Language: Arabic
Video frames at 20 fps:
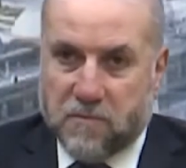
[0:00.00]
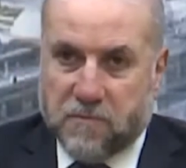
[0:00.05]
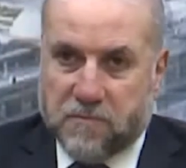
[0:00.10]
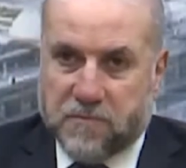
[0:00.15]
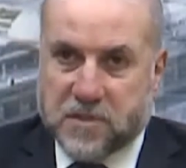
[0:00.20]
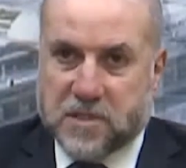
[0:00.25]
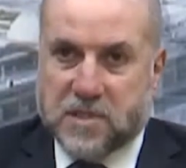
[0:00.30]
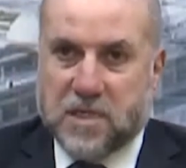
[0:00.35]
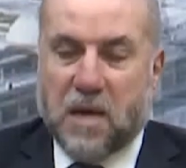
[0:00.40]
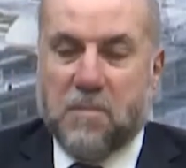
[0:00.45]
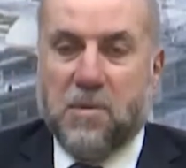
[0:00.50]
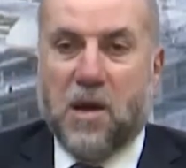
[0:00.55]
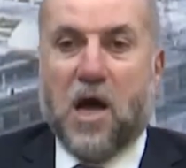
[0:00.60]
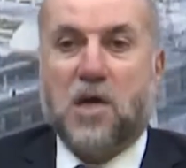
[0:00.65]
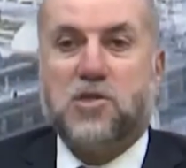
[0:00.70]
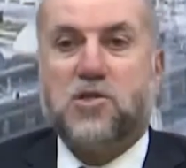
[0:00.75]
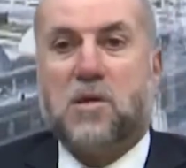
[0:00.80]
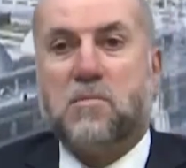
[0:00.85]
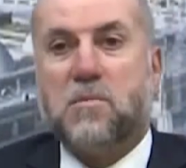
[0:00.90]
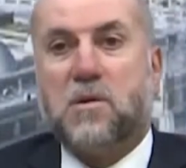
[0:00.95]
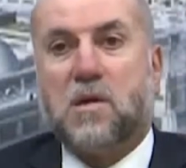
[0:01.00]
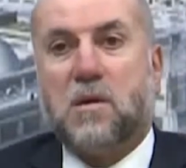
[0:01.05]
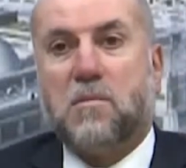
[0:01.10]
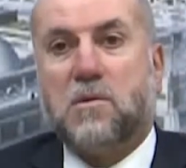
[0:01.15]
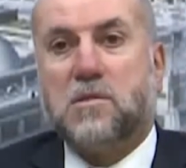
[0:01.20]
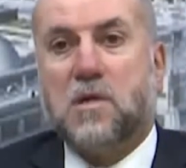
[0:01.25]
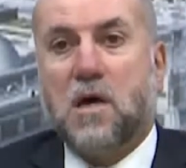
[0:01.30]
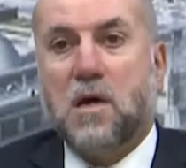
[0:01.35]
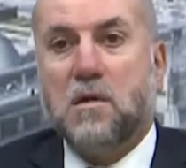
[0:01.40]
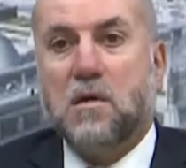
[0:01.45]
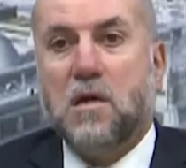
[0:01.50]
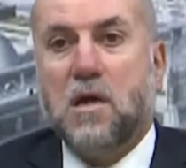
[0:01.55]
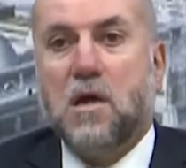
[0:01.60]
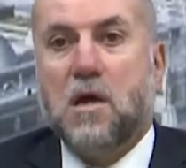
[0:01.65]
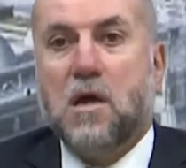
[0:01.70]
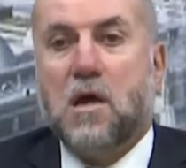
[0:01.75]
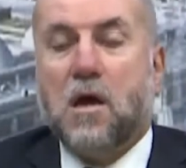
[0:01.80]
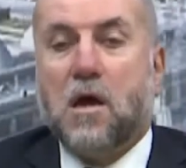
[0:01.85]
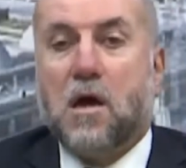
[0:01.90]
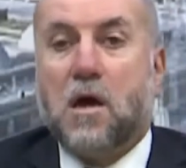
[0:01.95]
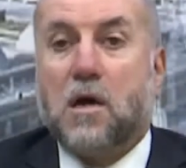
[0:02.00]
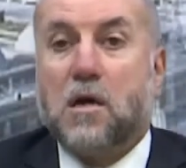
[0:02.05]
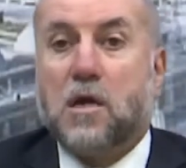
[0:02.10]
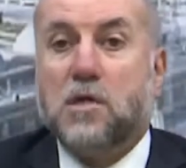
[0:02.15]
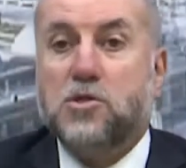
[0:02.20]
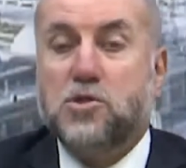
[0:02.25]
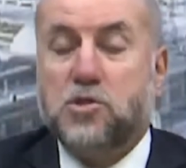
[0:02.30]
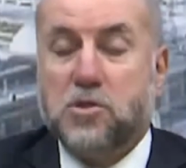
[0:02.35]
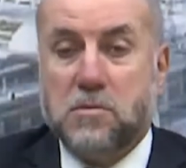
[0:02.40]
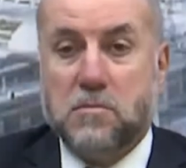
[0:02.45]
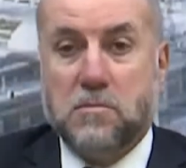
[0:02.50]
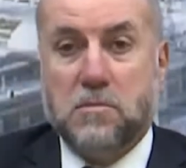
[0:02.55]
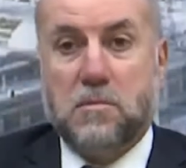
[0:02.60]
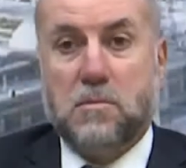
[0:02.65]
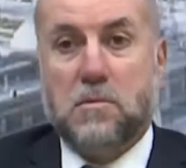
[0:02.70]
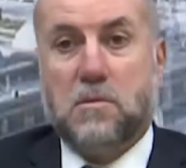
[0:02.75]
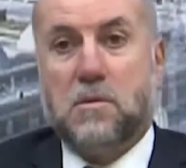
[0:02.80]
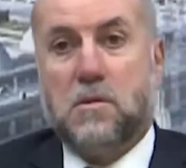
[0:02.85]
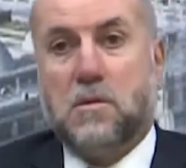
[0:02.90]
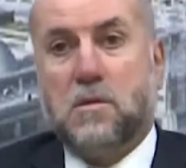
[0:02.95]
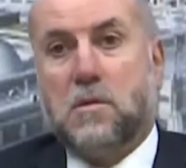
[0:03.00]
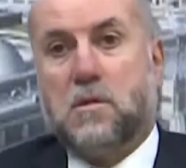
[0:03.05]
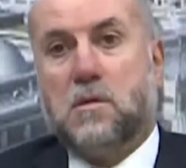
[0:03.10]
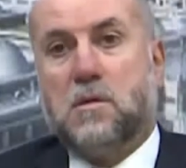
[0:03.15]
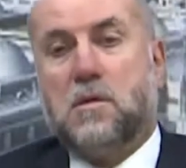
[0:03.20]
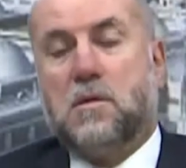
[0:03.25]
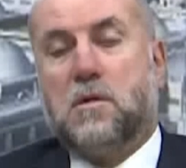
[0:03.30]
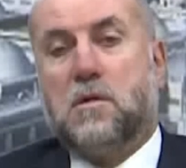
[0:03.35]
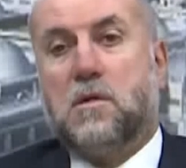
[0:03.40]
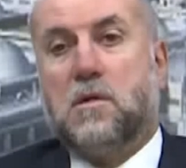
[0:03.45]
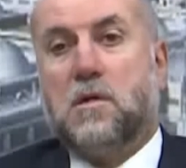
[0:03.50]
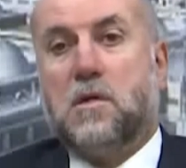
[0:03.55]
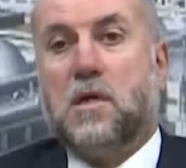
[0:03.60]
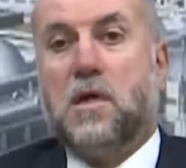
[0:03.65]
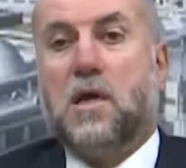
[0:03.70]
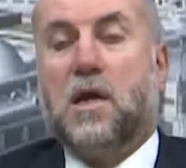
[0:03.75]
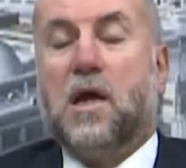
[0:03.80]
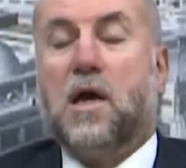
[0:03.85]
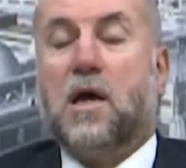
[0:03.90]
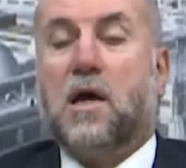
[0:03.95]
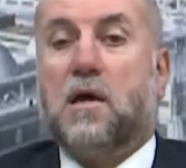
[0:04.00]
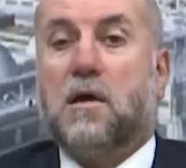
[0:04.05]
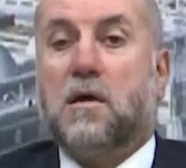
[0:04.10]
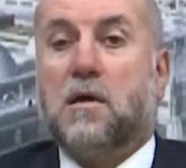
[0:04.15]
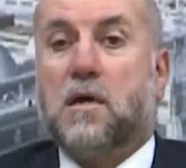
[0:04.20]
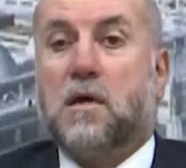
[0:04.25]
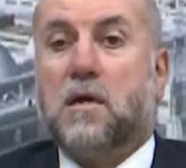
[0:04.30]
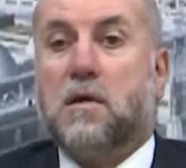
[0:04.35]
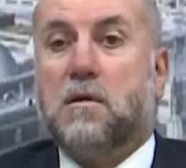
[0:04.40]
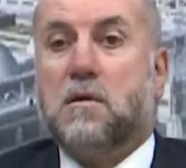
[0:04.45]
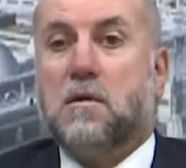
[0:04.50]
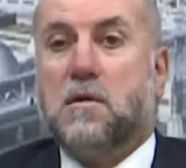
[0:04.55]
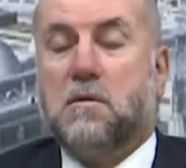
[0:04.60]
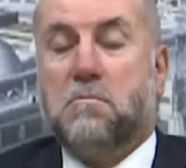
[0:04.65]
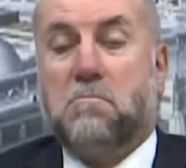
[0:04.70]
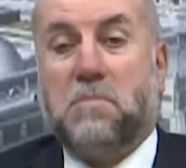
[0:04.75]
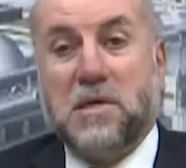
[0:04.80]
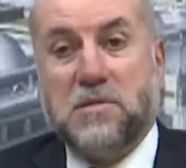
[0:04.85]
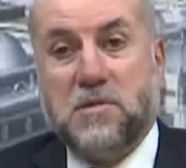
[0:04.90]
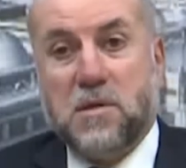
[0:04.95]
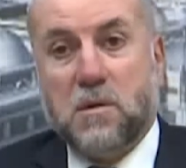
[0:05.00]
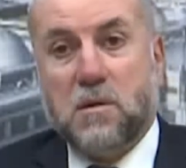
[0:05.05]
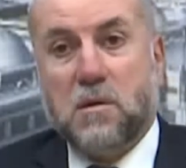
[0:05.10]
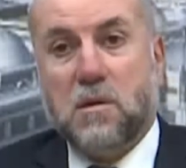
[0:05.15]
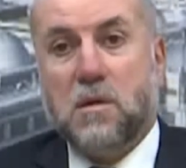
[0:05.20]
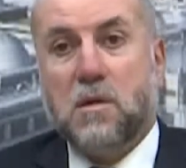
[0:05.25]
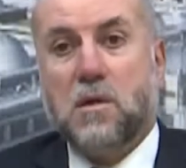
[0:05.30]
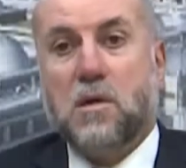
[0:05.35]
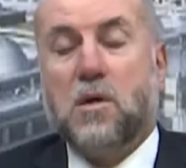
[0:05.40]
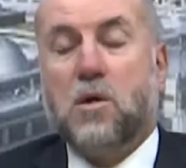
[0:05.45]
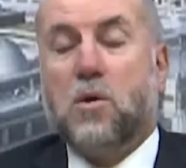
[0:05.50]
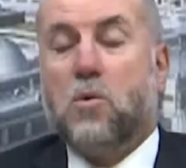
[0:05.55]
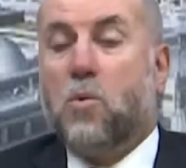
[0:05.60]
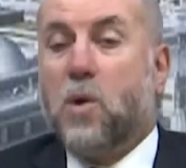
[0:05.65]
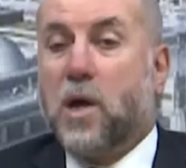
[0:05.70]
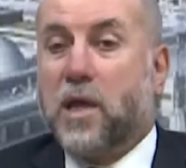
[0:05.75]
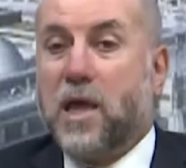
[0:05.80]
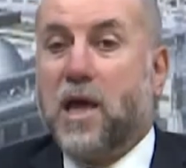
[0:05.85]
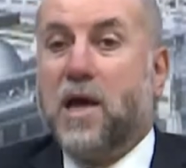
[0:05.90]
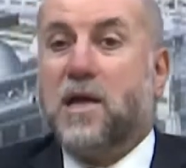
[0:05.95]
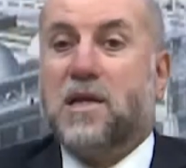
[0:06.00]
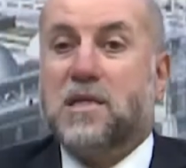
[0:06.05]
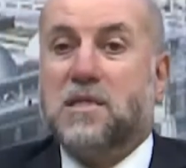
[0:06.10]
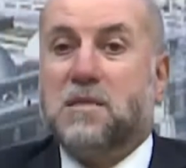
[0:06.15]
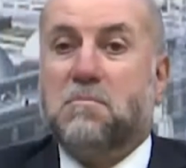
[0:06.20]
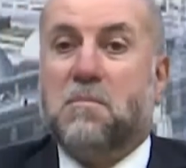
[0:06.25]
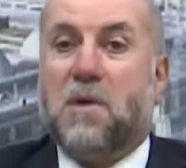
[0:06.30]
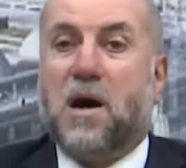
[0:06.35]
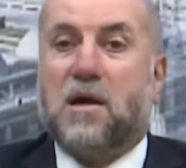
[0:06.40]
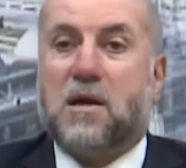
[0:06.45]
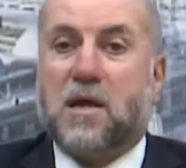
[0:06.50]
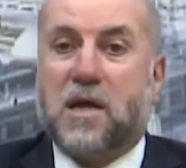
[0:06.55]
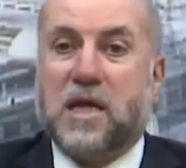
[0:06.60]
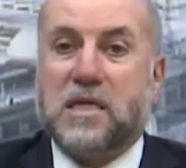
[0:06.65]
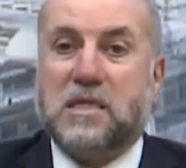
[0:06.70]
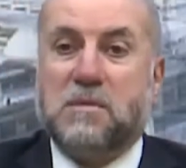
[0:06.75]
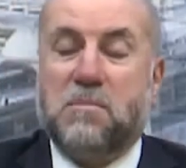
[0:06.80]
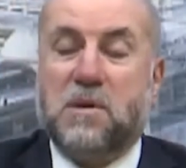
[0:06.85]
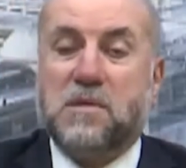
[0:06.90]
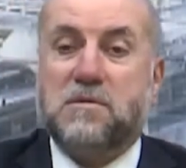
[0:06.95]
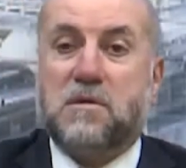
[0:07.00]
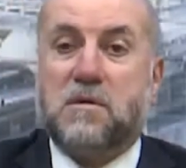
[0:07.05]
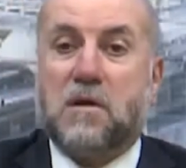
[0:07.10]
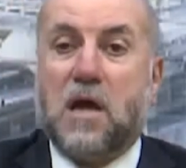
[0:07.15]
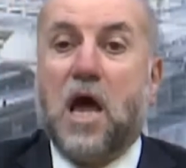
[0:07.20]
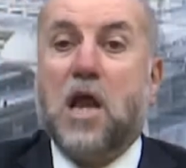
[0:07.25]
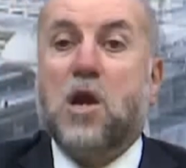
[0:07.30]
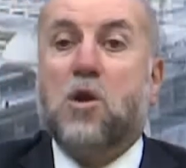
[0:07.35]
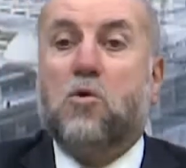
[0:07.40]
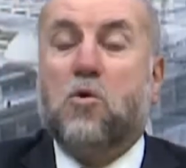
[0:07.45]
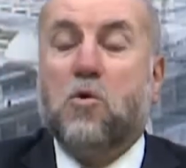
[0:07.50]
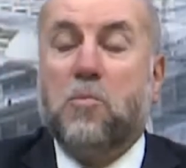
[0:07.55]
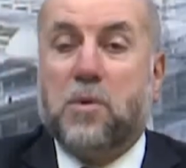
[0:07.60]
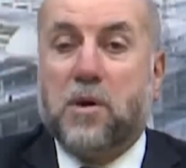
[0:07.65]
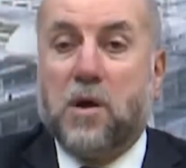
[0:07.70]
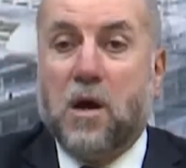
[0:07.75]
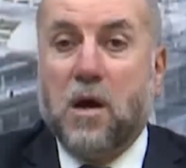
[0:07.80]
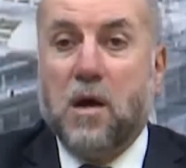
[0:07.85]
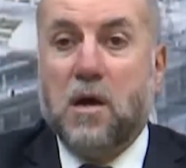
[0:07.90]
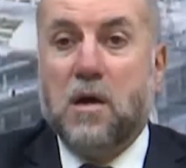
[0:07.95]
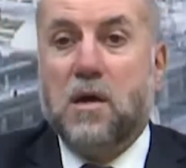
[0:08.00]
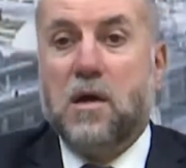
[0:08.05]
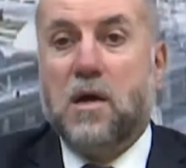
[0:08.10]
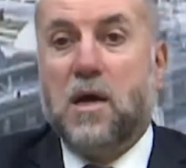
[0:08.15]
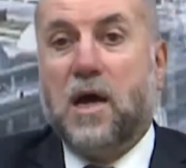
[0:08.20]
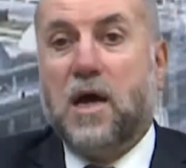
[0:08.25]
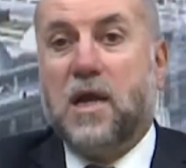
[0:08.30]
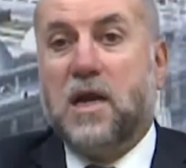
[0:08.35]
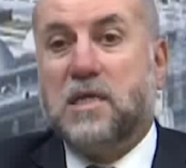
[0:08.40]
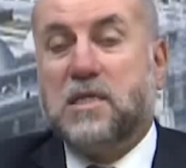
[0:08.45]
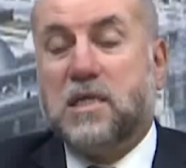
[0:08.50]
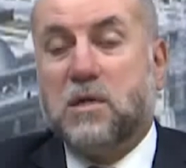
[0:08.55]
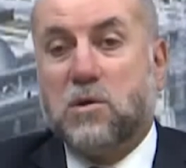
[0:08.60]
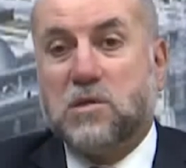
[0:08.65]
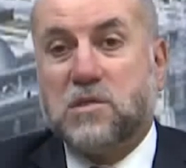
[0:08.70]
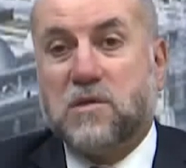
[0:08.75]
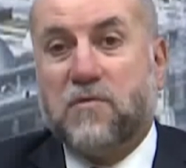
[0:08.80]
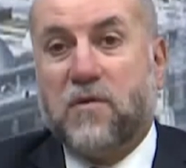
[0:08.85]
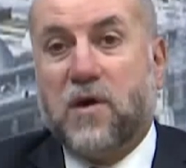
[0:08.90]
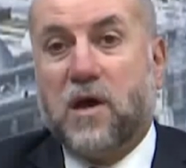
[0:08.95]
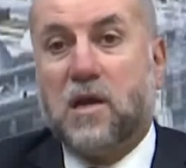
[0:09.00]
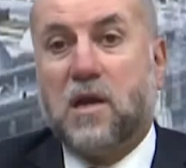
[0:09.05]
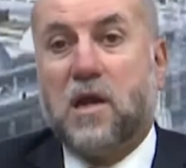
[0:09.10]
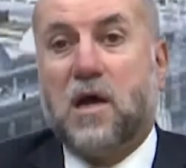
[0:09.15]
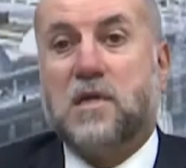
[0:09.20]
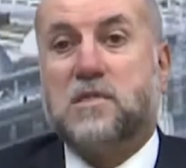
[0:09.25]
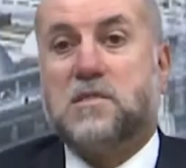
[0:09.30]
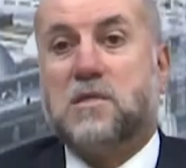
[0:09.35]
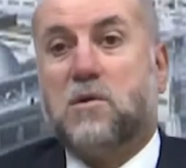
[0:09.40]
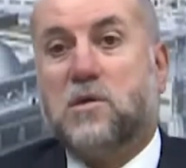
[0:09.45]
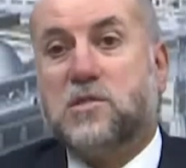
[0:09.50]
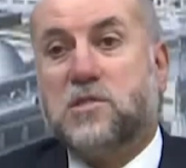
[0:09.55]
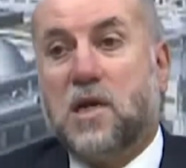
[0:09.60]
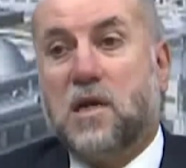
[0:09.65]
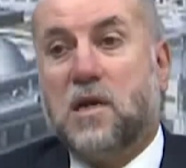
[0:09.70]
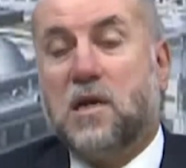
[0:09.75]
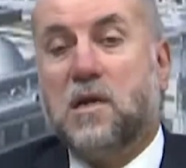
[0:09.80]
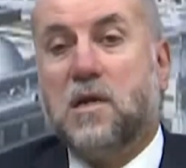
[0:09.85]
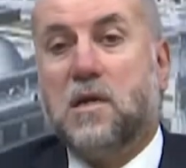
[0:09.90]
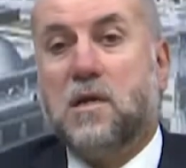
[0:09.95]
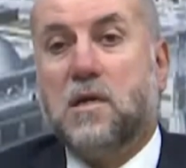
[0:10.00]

في السابع عشر من رمضان خرج إلى بدر وكانت معركة بدر الكبرى التي وصفها الله عز وجل